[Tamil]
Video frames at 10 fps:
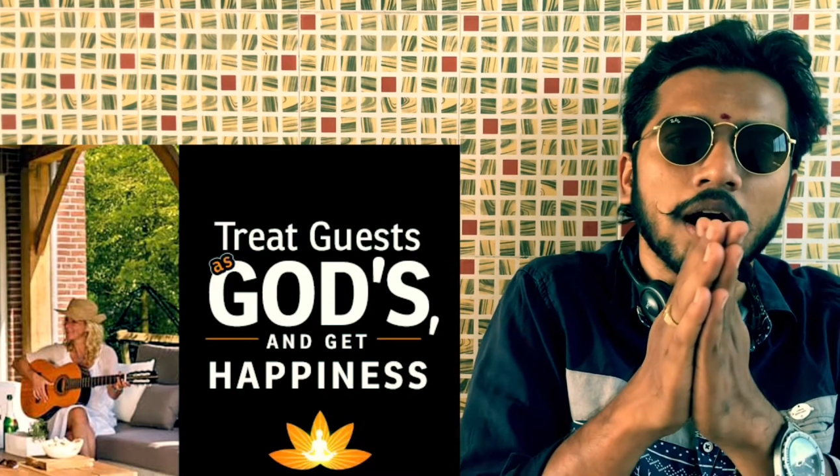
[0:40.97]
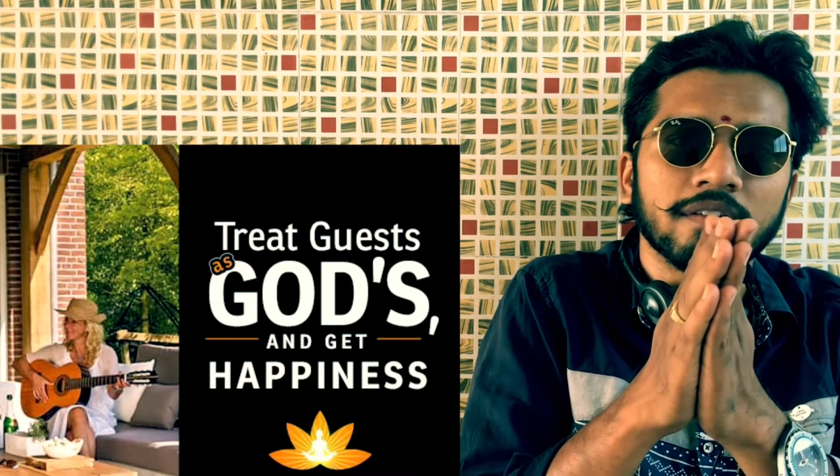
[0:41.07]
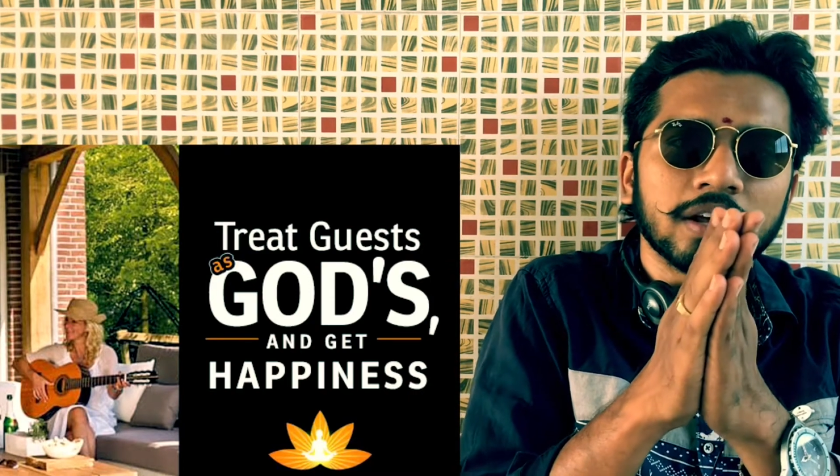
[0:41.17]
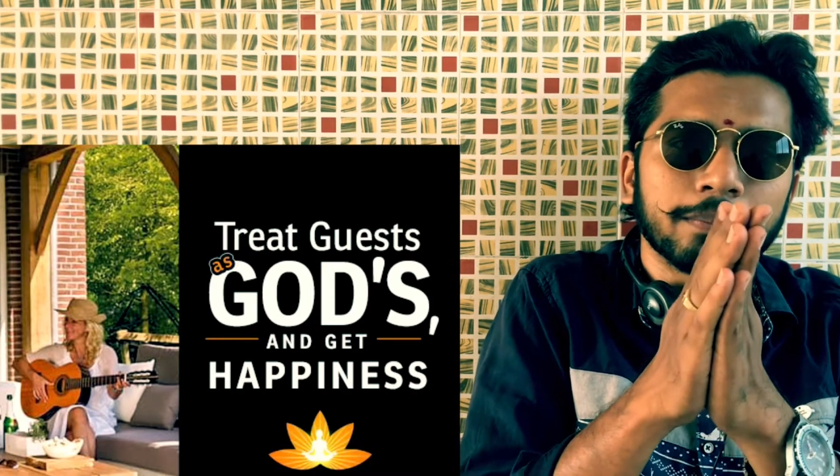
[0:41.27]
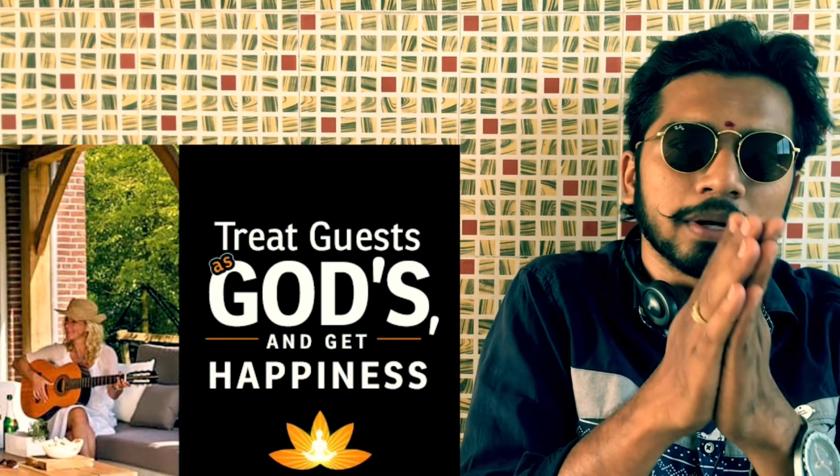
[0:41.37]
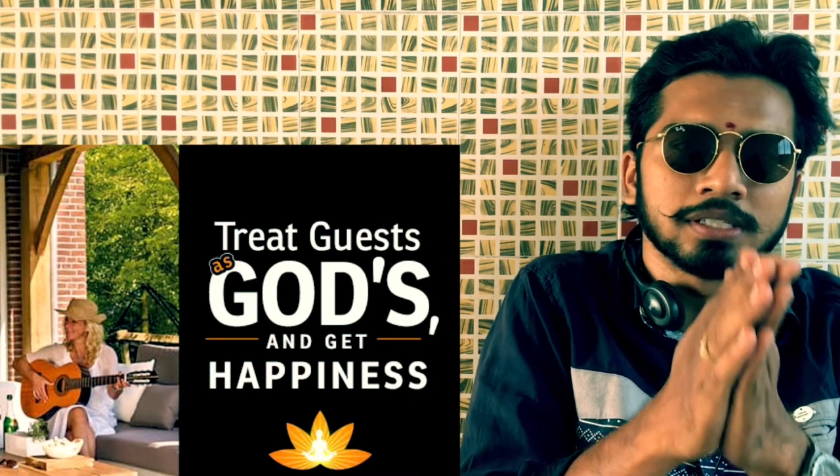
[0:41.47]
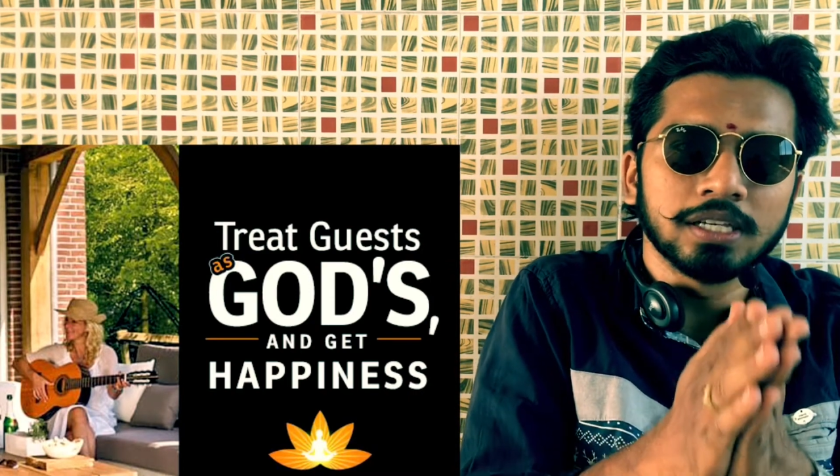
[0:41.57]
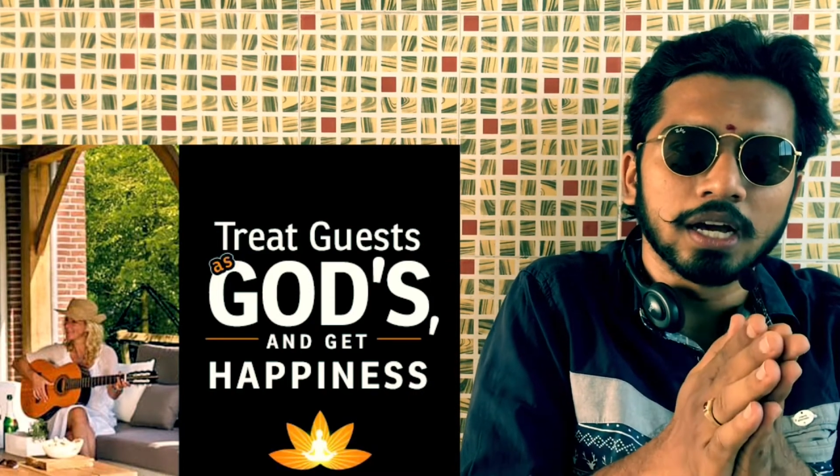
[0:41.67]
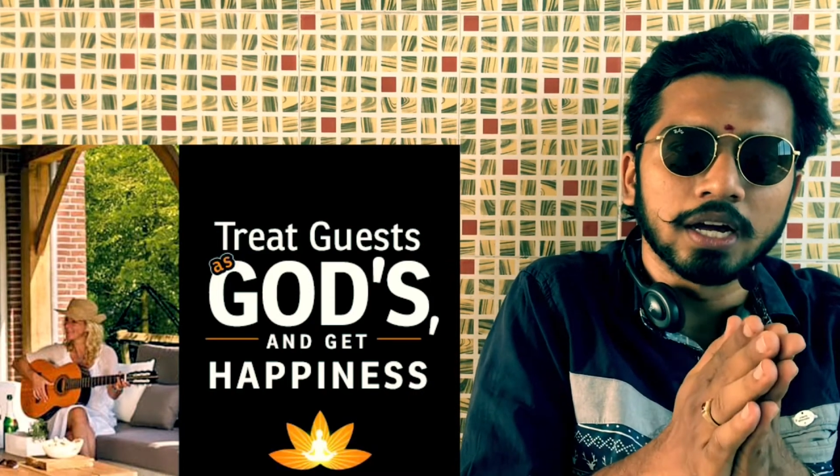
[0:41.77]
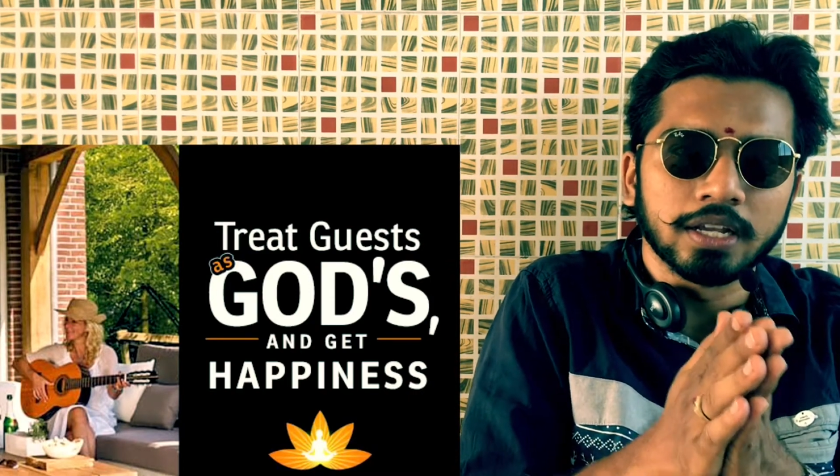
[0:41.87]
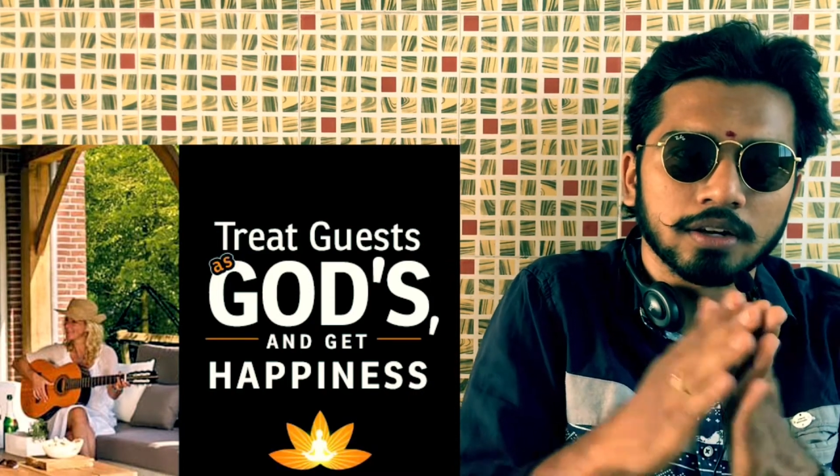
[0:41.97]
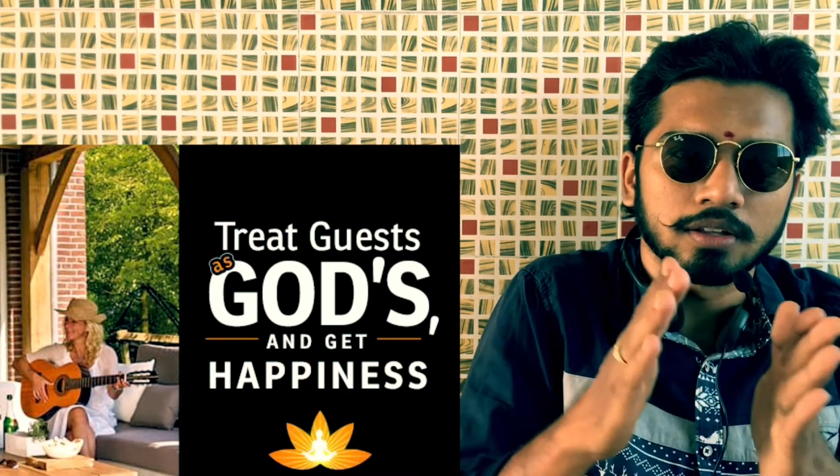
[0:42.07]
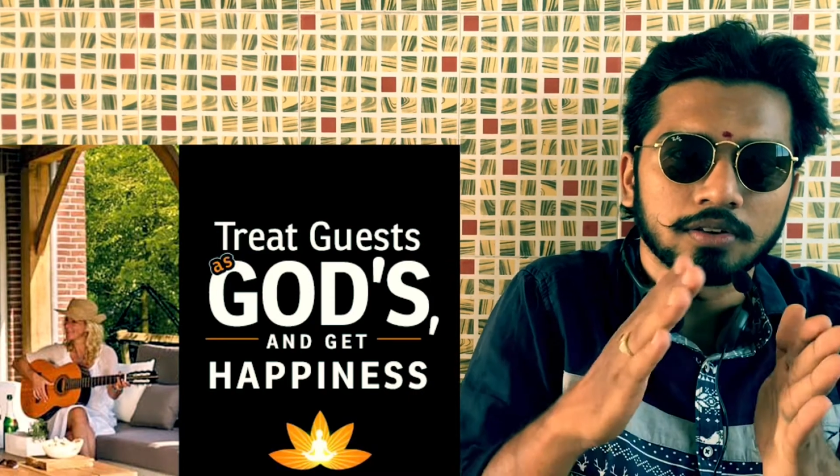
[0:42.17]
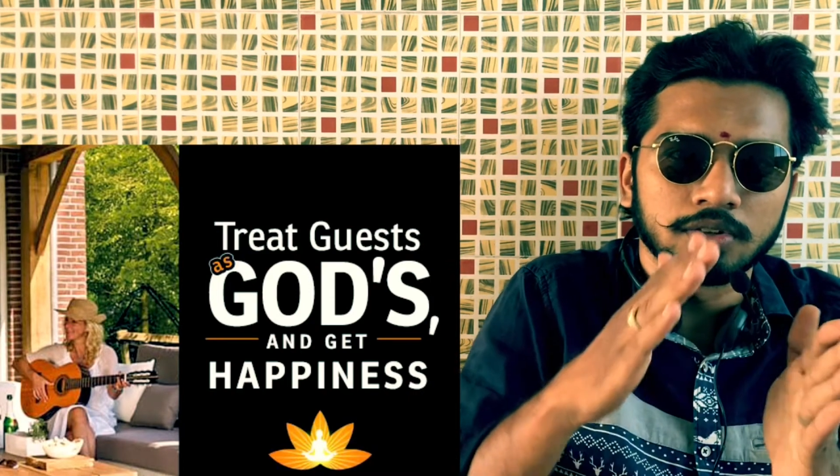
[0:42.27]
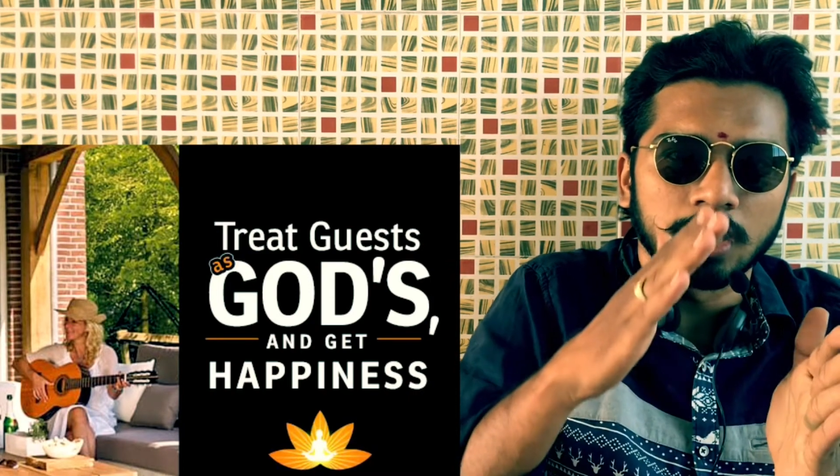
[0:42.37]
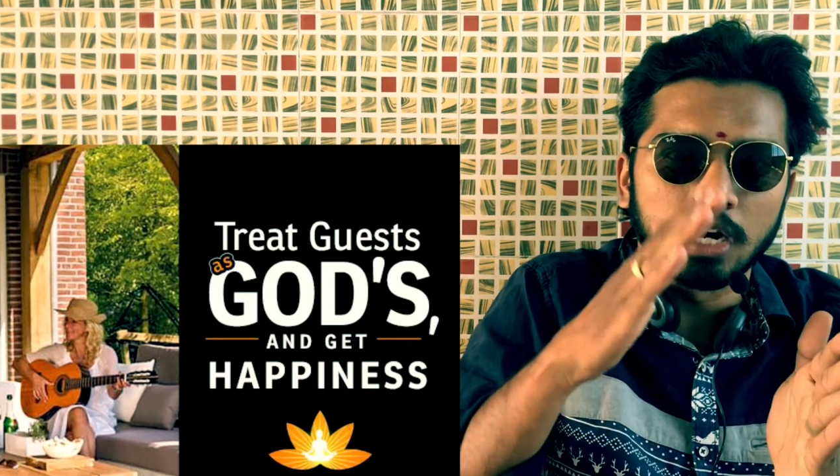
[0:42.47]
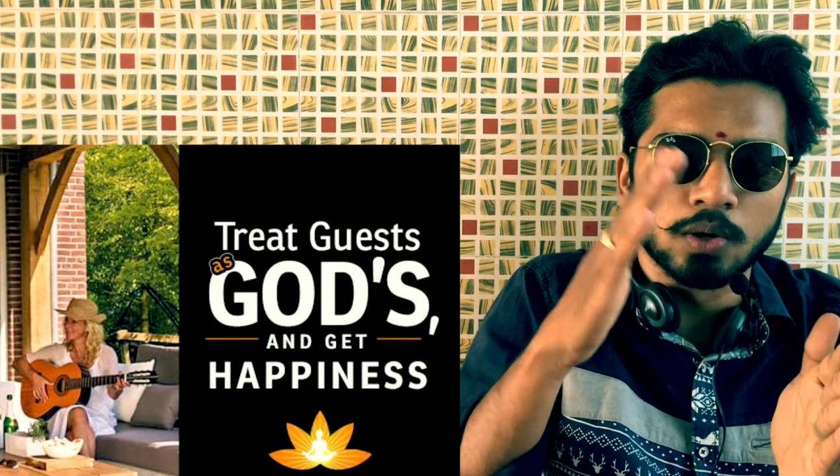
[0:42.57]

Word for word: அவர் பசியாரி அதாவது நல்ல